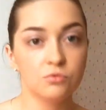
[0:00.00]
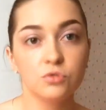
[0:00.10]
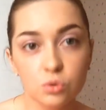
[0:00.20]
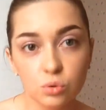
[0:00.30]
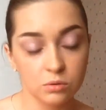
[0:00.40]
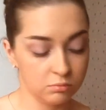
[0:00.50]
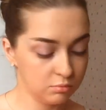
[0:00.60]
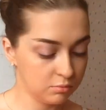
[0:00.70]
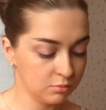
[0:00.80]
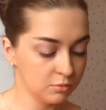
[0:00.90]
Все,
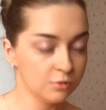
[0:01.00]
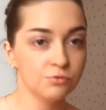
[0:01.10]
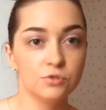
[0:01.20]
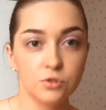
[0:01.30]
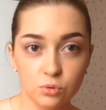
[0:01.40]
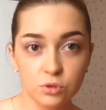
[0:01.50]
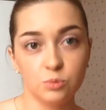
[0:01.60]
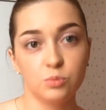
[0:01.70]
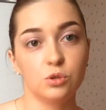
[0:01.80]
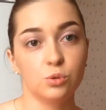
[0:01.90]
все,
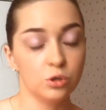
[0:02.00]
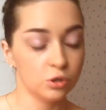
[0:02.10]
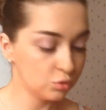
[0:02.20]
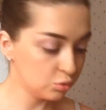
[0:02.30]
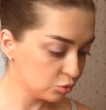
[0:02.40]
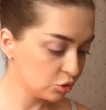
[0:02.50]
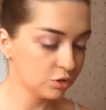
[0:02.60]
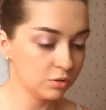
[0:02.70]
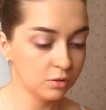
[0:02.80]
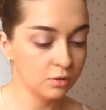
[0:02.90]
теперь только
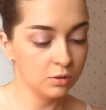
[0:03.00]
тушь.